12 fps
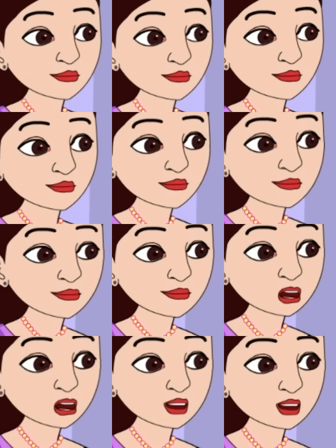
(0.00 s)
कविता
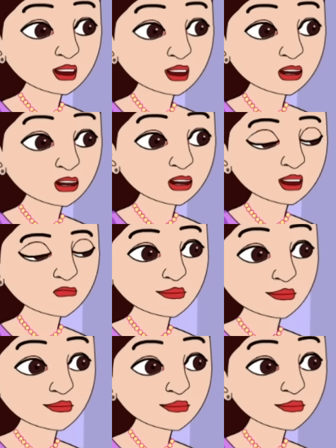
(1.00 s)
तूने ऐसा
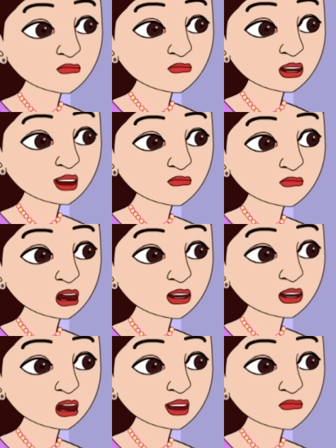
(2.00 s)
क्यों किया
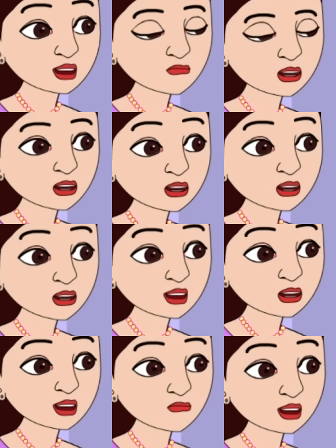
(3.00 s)
गलती तो मुझसे हुई थी ना
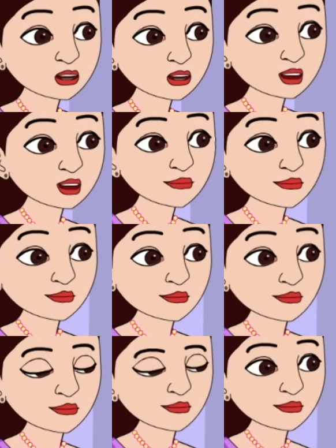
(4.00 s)
फिर तूने क्यों डांट
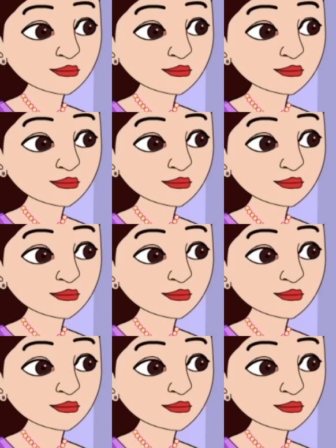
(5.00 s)
खाई